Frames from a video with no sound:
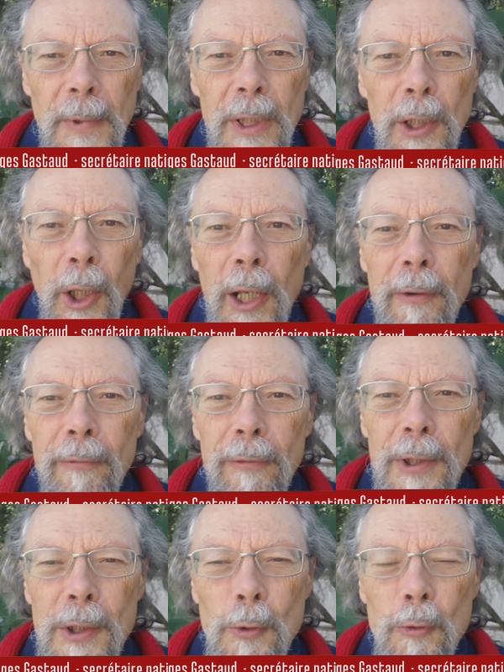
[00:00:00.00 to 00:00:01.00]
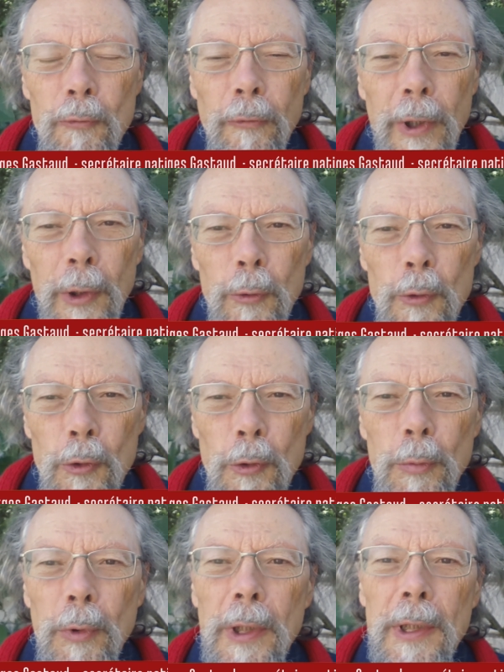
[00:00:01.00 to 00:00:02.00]
Ils rêvent, les yeux ouverts, de ce
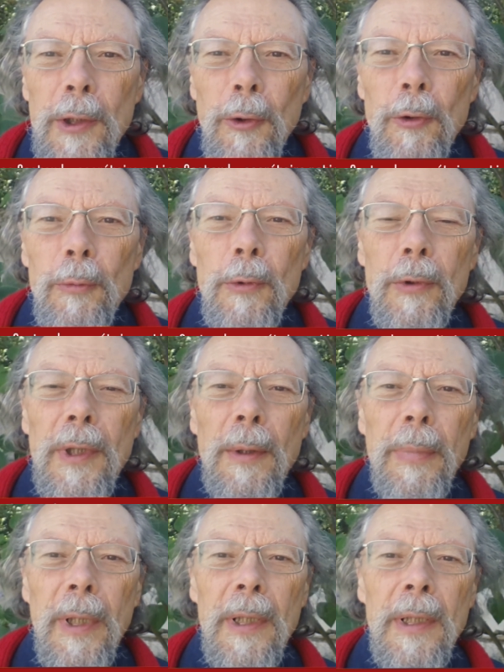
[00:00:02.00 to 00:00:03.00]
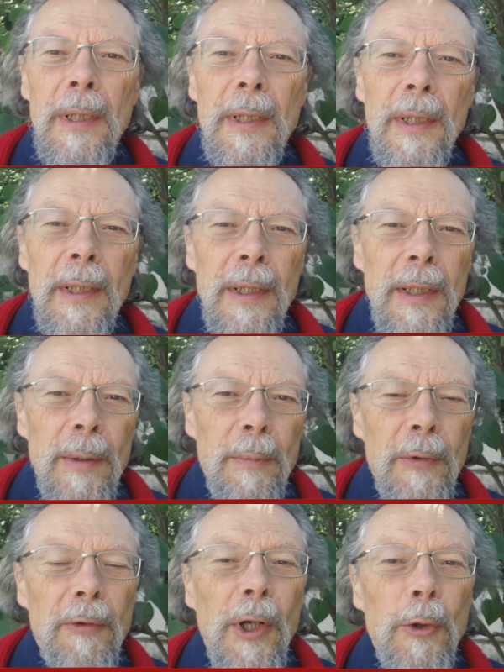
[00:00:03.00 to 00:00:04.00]
que pourrait être le monde d'après.
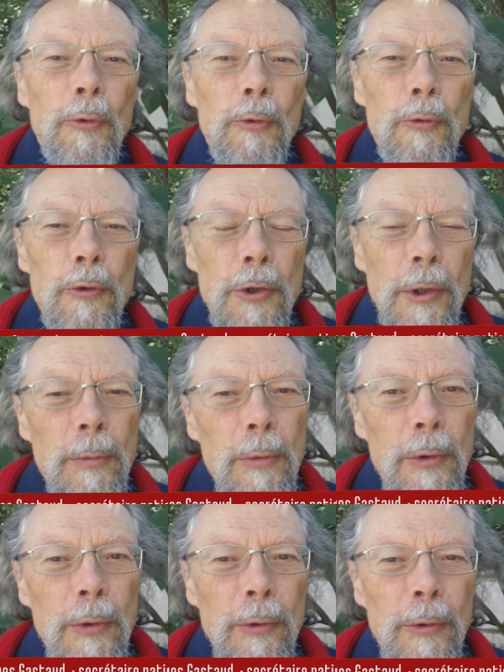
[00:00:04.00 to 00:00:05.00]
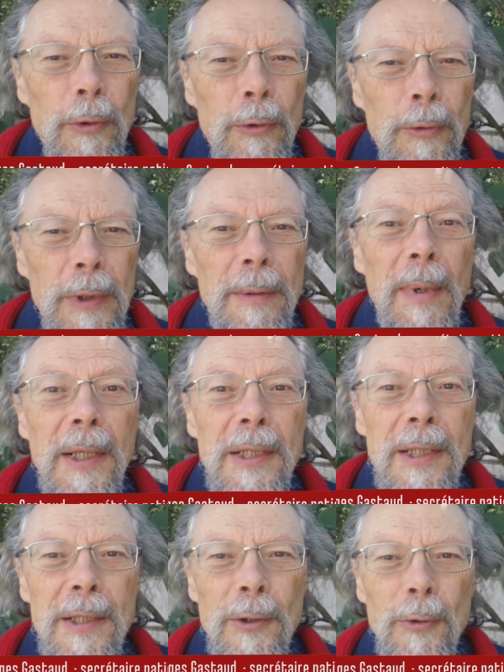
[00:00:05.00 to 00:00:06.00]
Mais voilà, nous, nous sommes euh, des
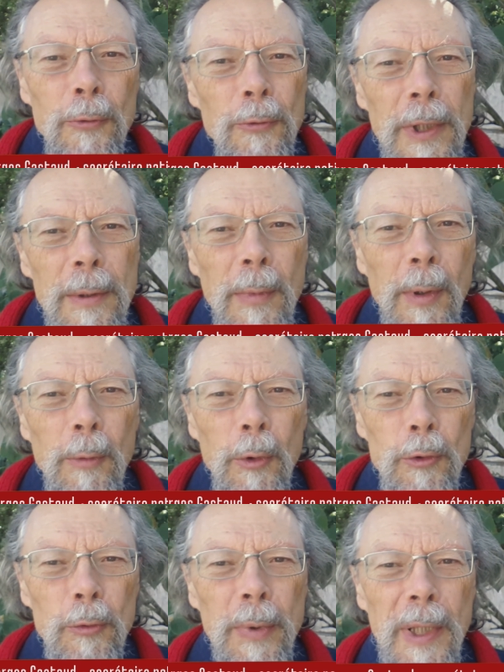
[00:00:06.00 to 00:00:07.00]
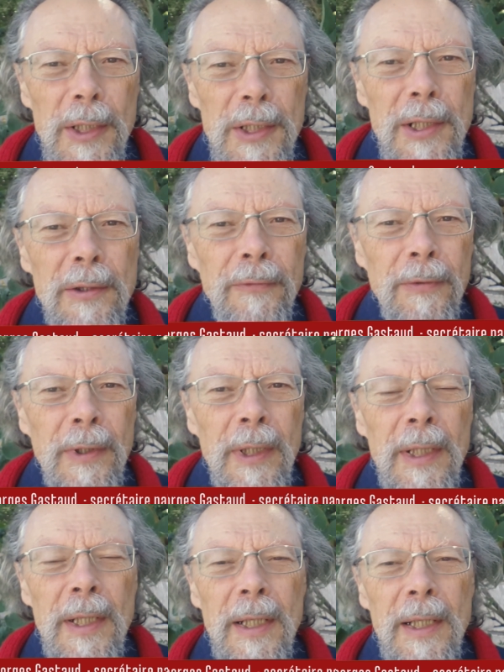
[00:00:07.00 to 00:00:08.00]
marxistes, nous, les membres du PRCF,
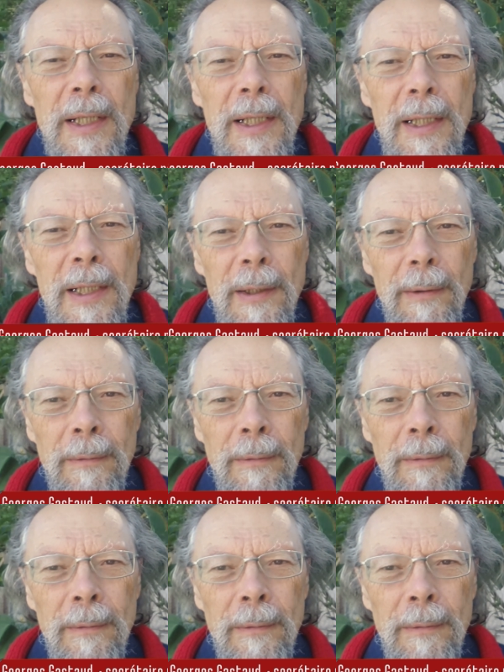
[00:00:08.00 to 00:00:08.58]
et